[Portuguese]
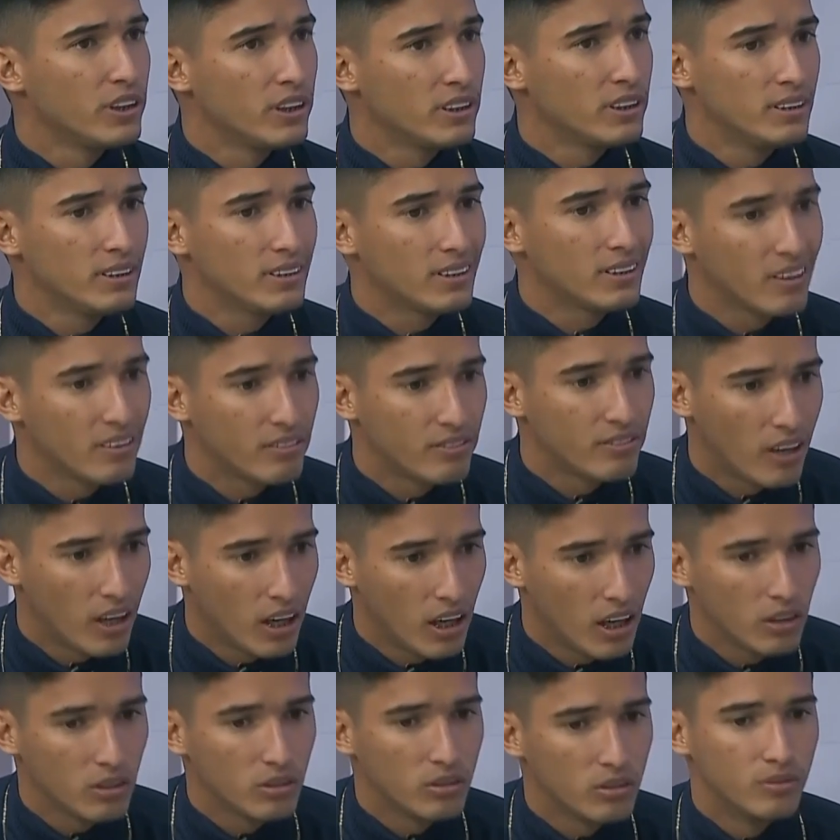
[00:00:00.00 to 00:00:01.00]
desse
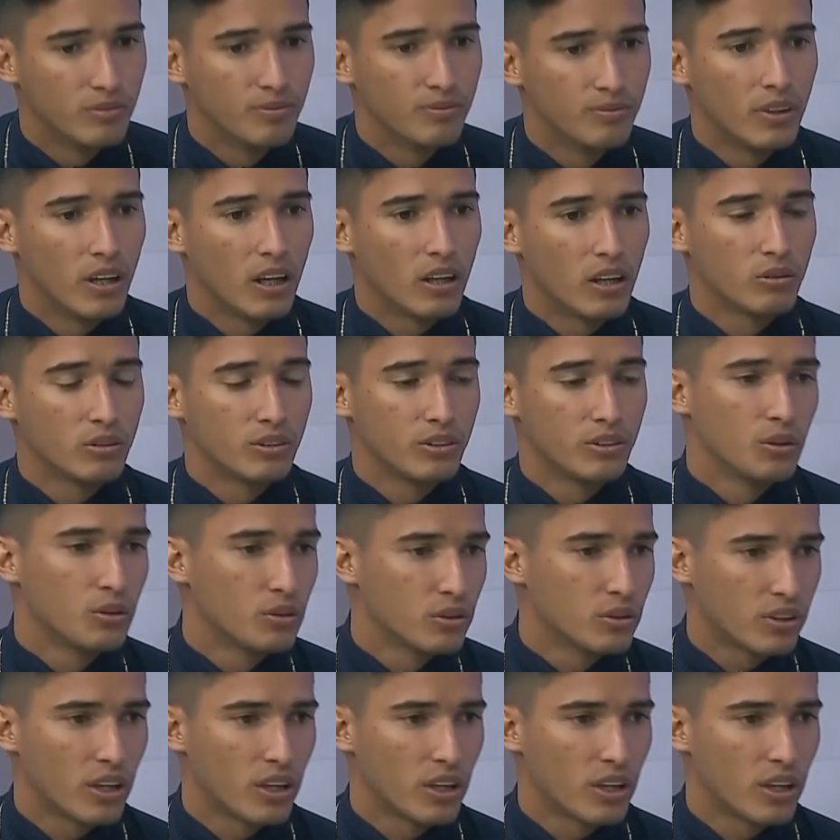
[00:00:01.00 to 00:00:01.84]
intervalo, aconteceu que eu